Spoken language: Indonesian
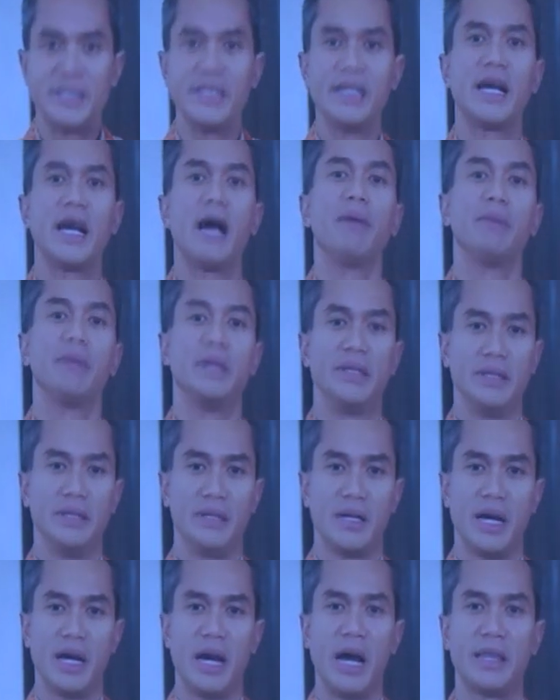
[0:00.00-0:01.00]
berkelanjutan
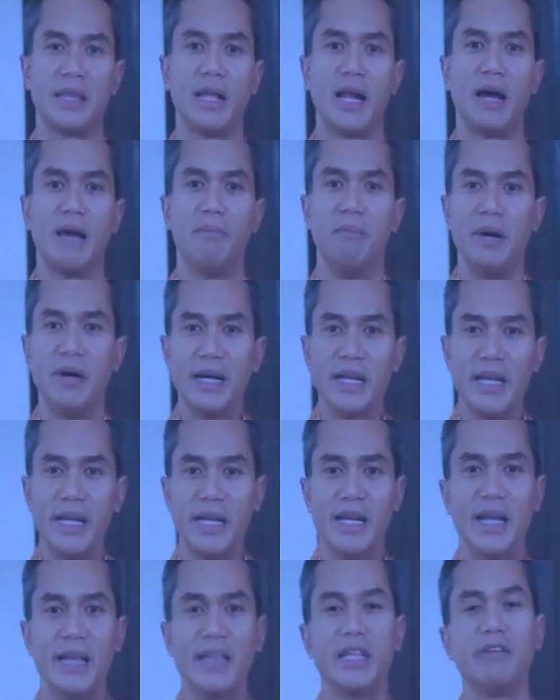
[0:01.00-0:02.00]
atau Sustainable
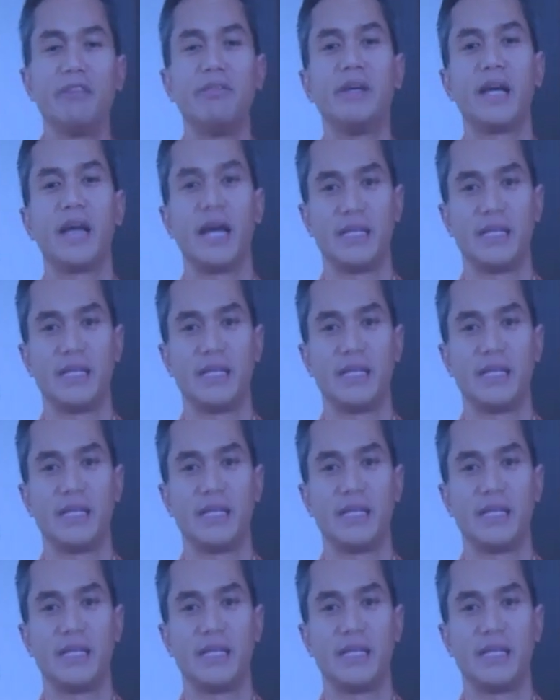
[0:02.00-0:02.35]
Development